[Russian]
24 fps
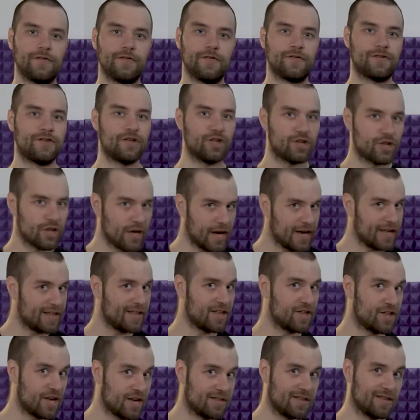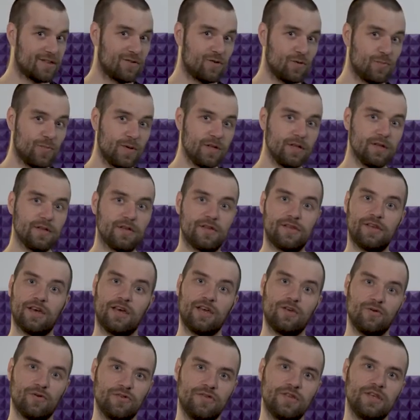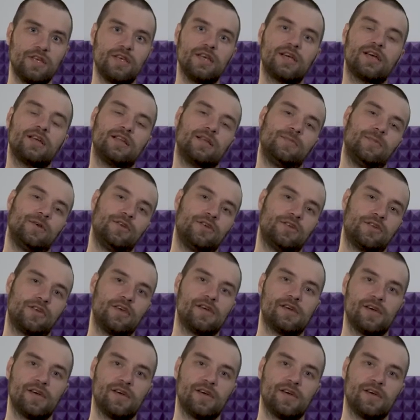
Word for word: В США сейчас наступил серьезный экономический